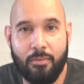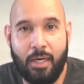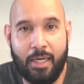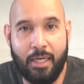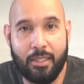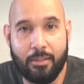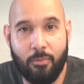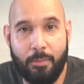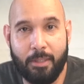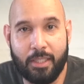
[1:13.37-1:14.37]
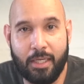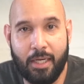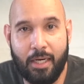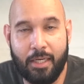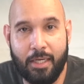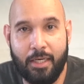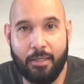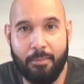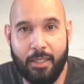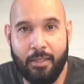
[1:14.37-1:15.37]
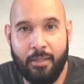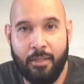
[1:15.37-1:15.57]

adalah sebuah pertandingan London Derby